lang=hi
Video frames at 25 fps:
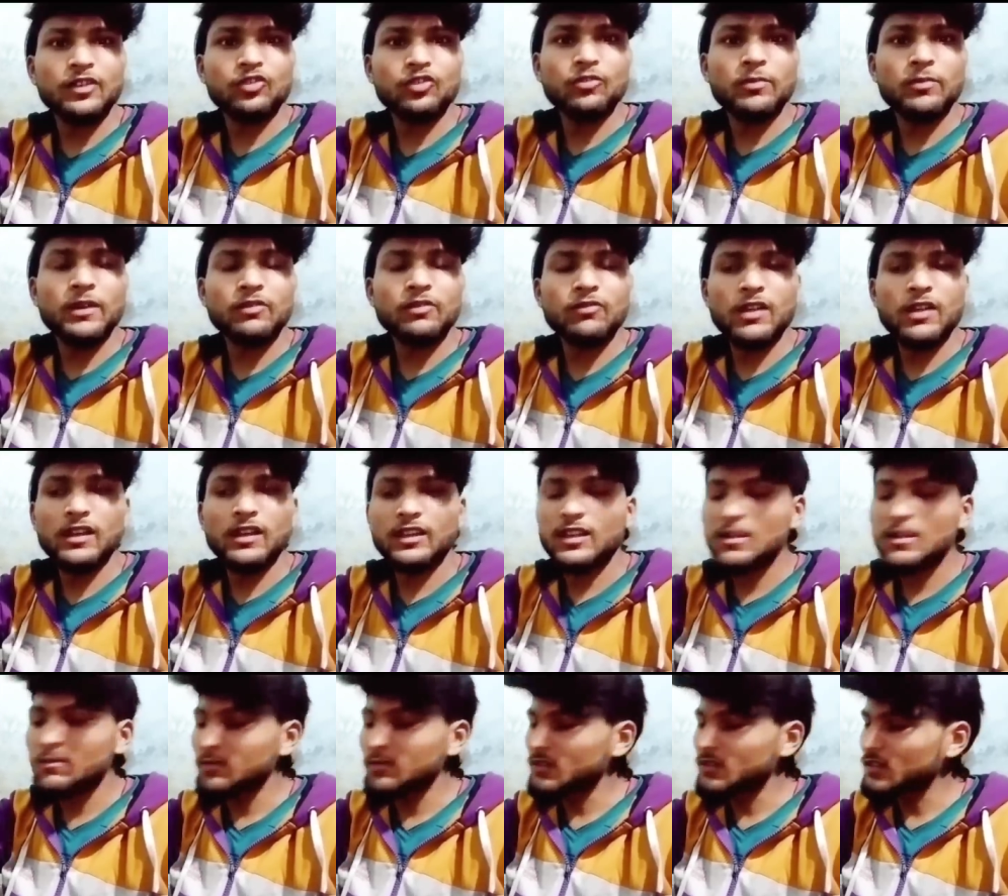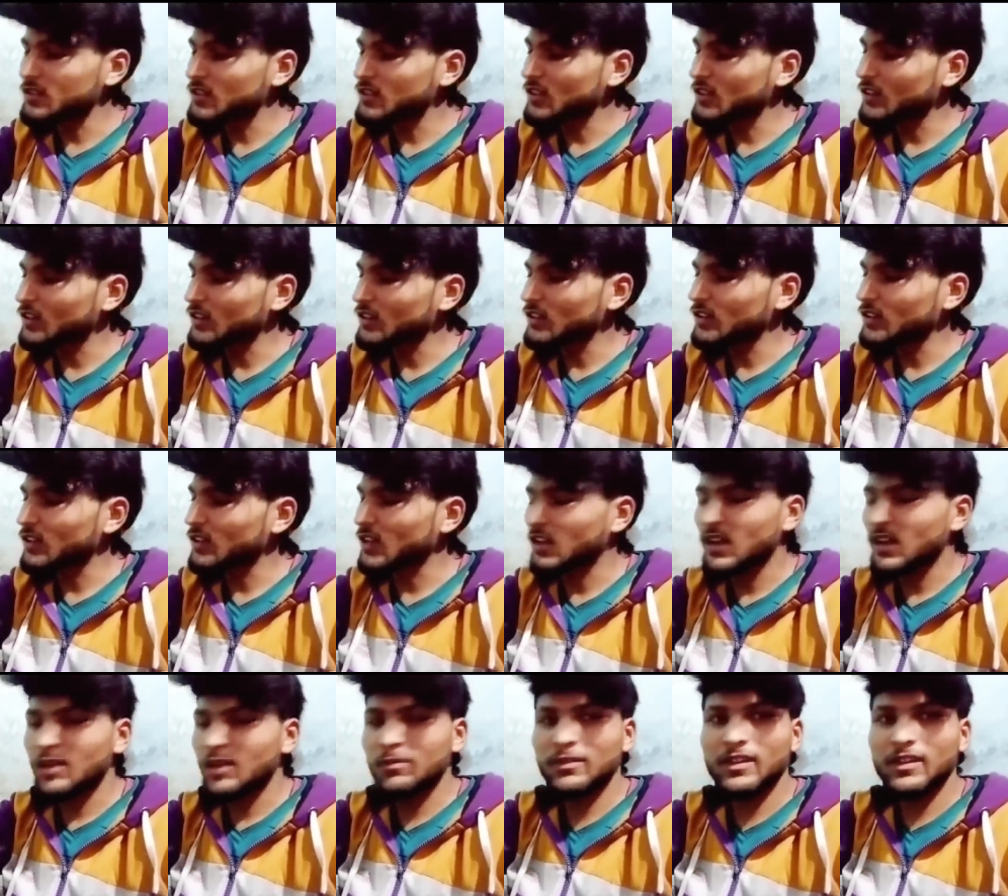टैटू बनवा के अपनी ज़िंदगी
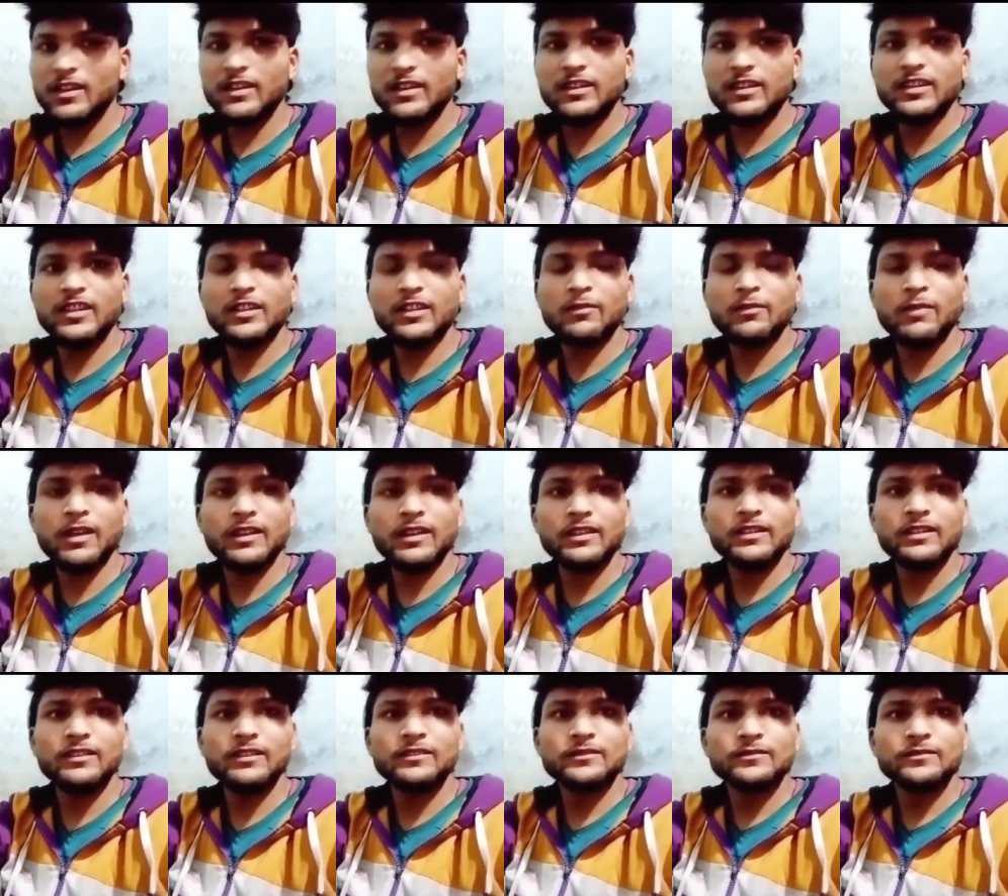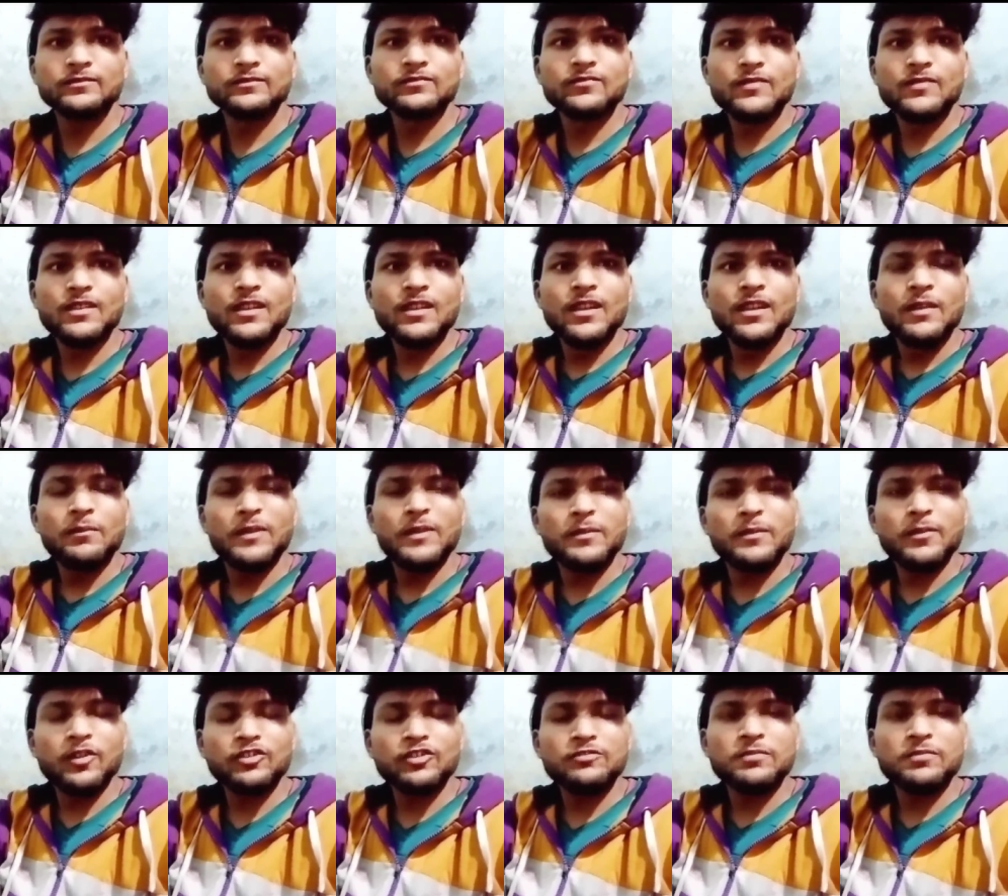ख़राब कर लिए हैं भाई
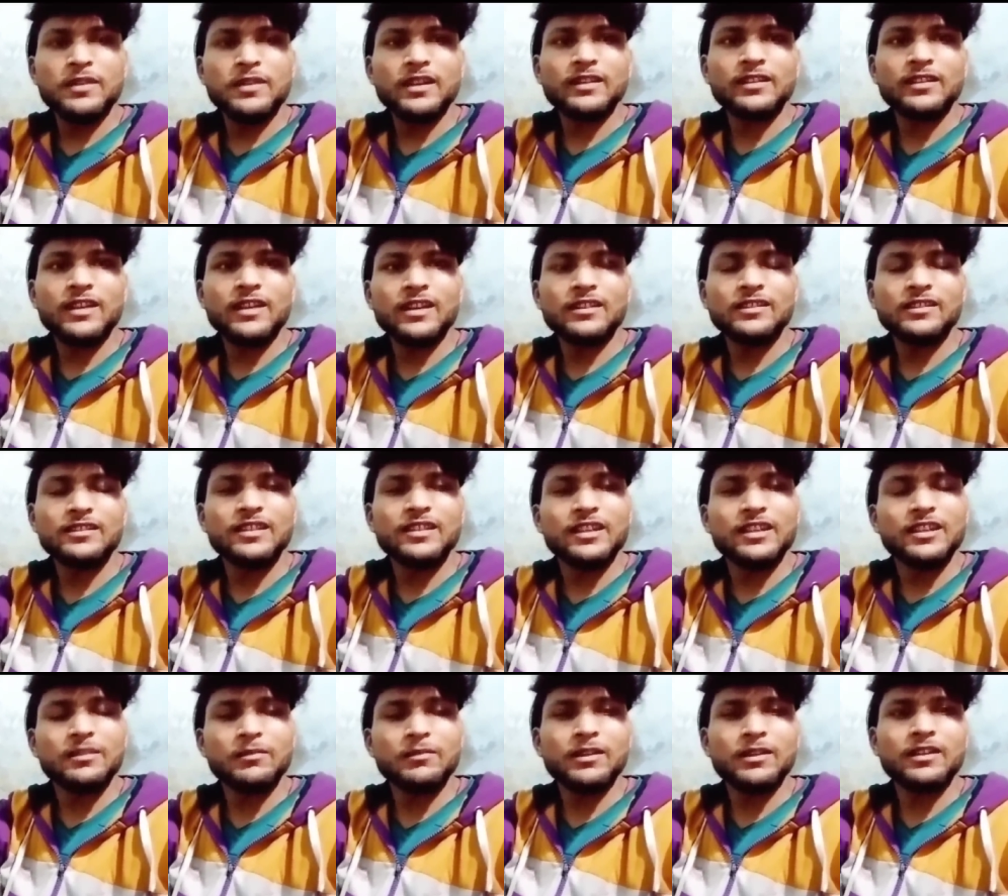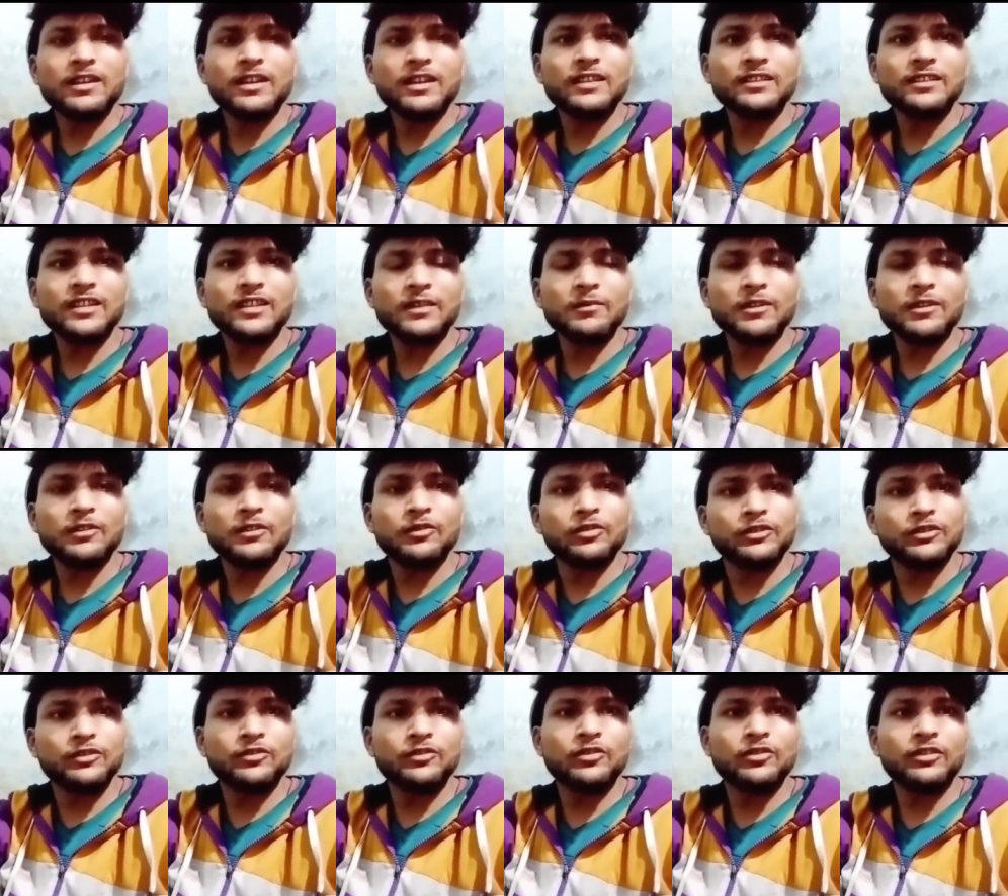मैं बहुत परेशान हूँ यही मन कहता मैं
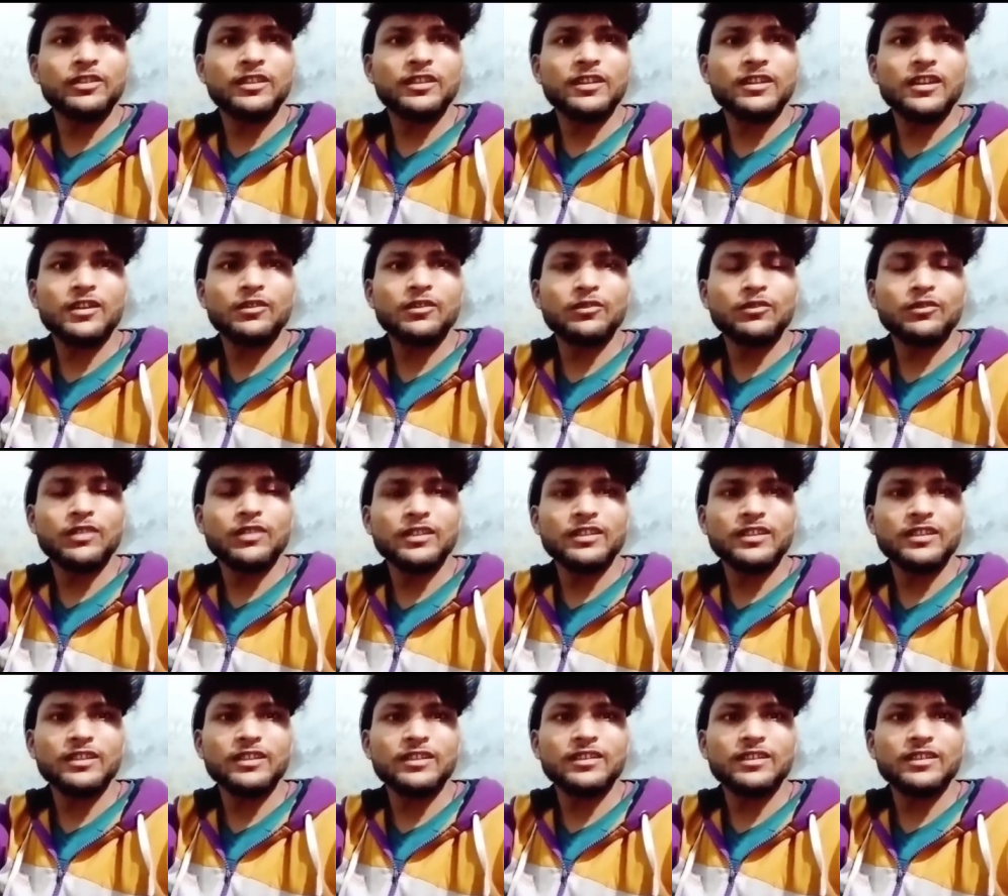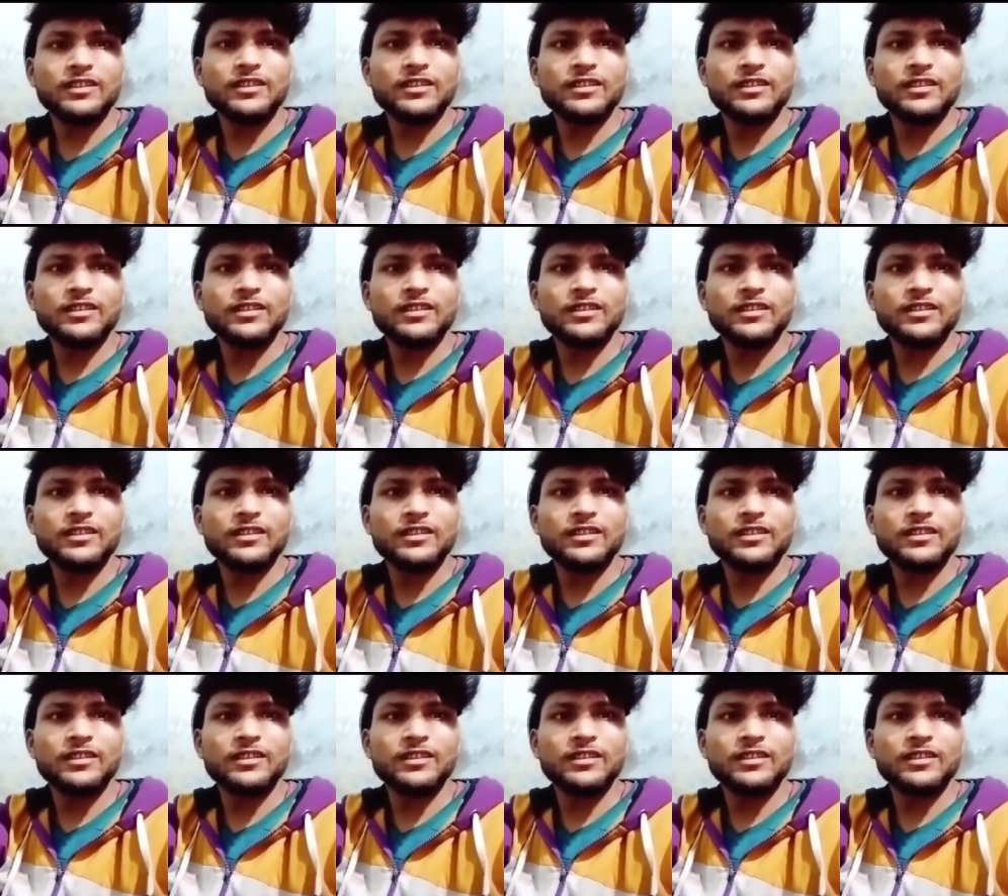खुद खुशी कर लूँ लेकिन